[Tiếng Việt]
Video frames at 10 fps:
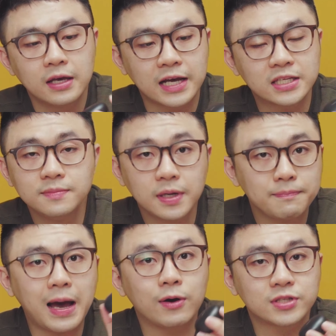cái sự
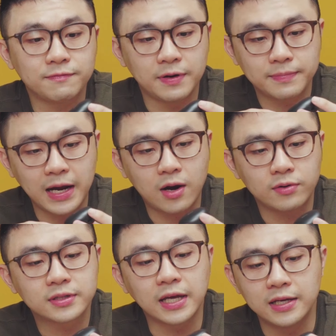mượt mà của sản phẩm này
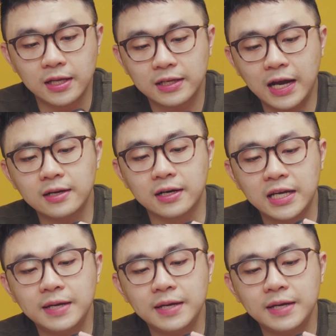còn được thể hiện ngay ở